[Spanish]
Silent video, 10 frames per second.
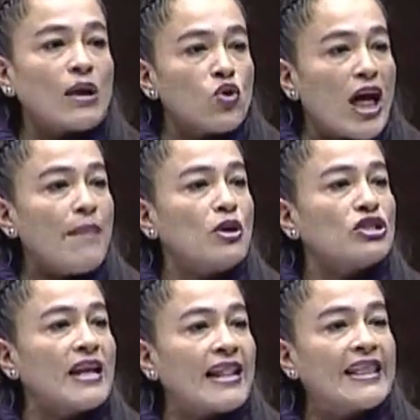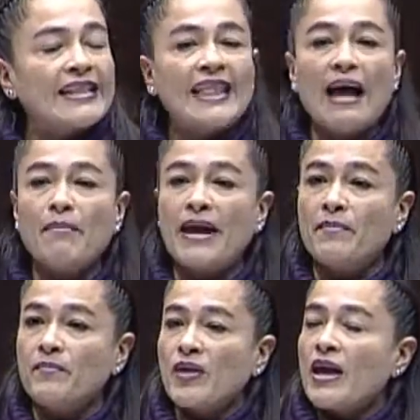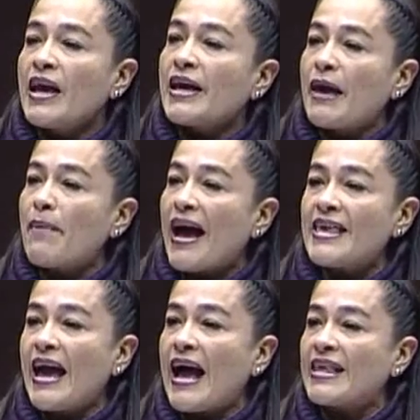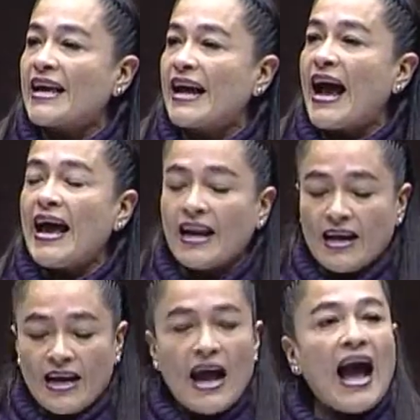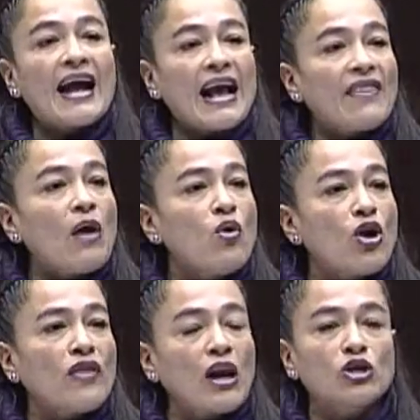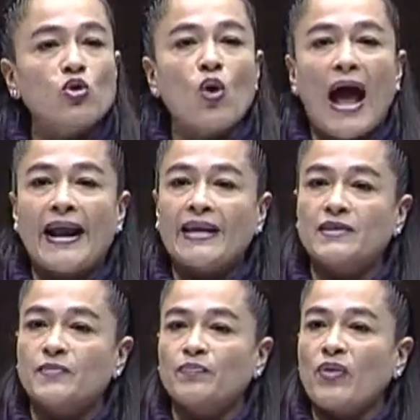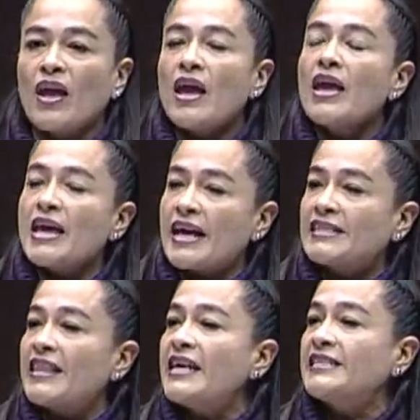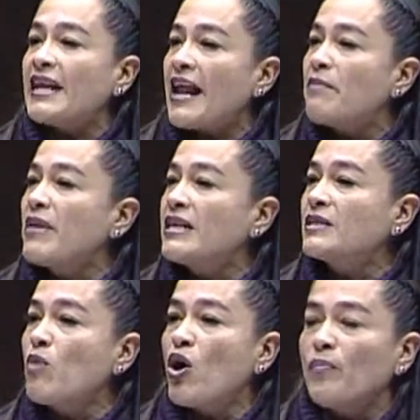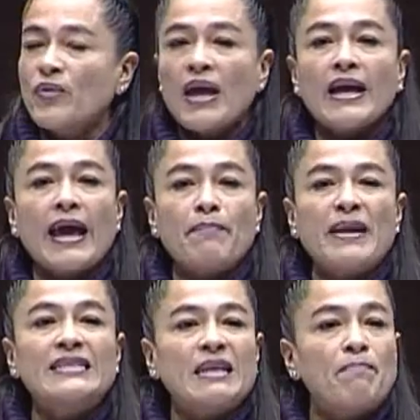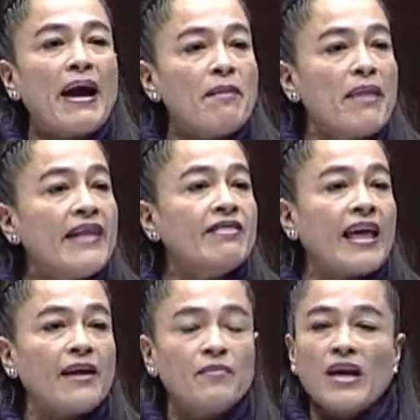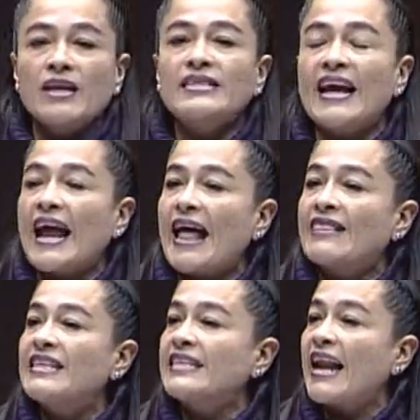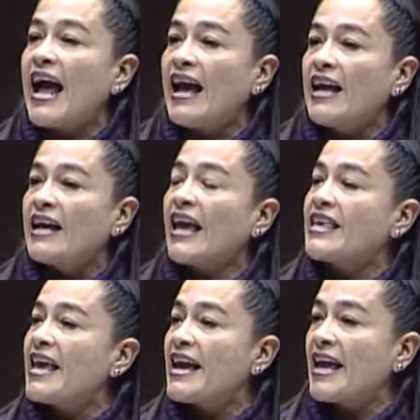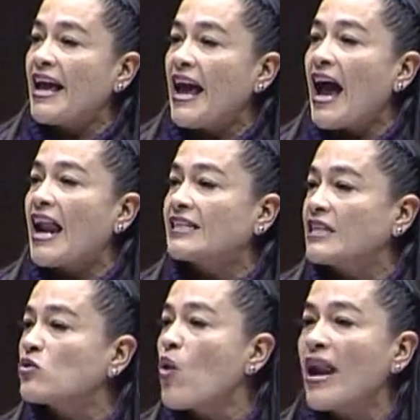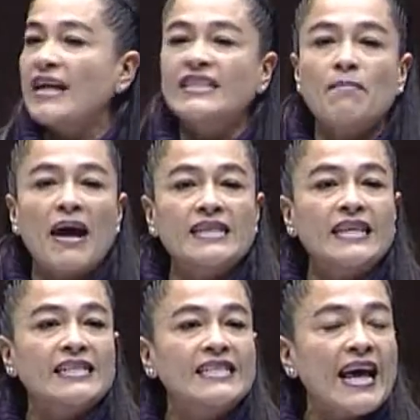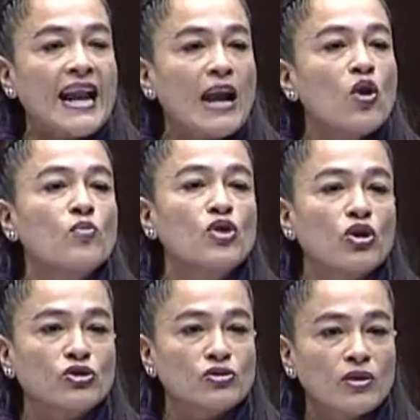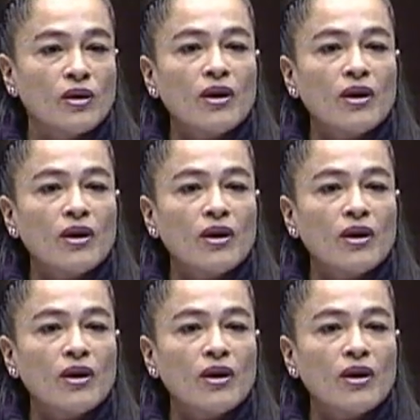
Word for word: Saludamos en el dictamen que vaya a llegar a cada uno de los lugares y que se dice en el mismo que principalmente se garantizará que llegue a las escuelas de más de 100 alumnos,